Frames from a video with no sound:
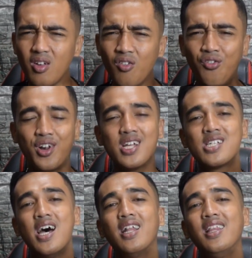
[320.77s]
fresh
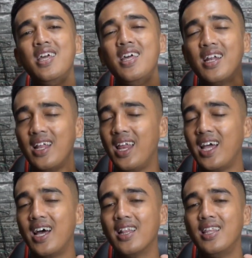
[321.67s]
hati, relax
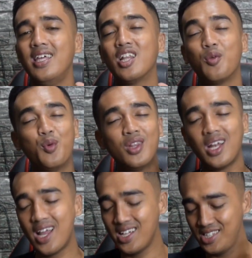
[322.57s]
hati ataupun
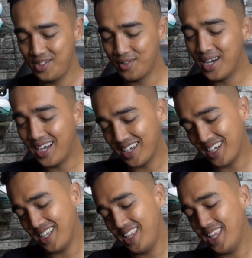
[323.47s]
tenang jiwa.
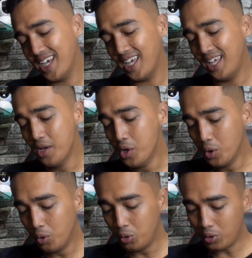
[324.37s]
Anjay.
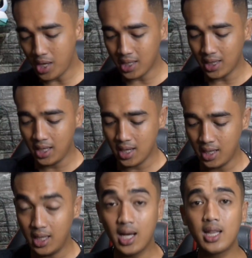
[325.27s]
Untuk yang ketiga
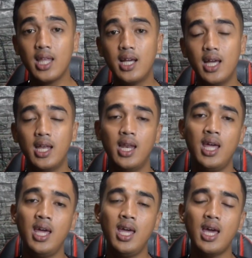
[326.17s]
nih, yang ketiga
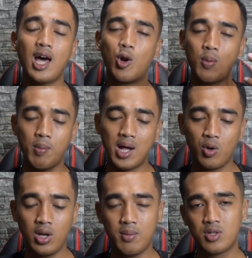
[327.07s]
ini aroma
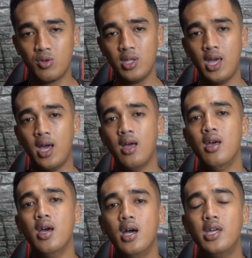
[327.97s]
baru nih masuknya
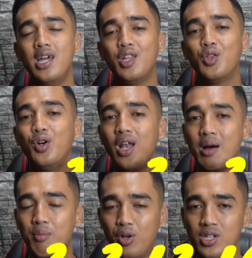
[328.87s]
yaitu
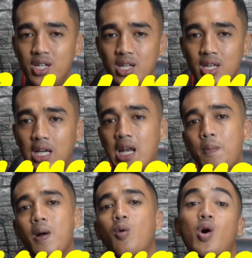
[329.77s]
Lamborghini.
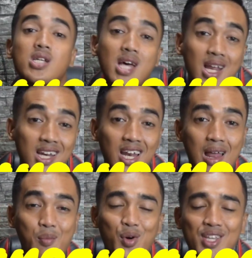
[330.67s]
Kenapa gua saranin
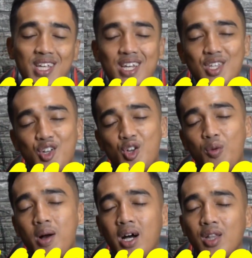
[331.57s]
Lamborghini cocok
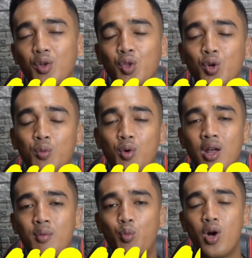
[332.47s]
banget untuk
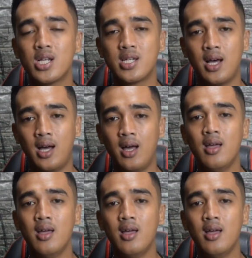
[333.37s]
bulan puasa?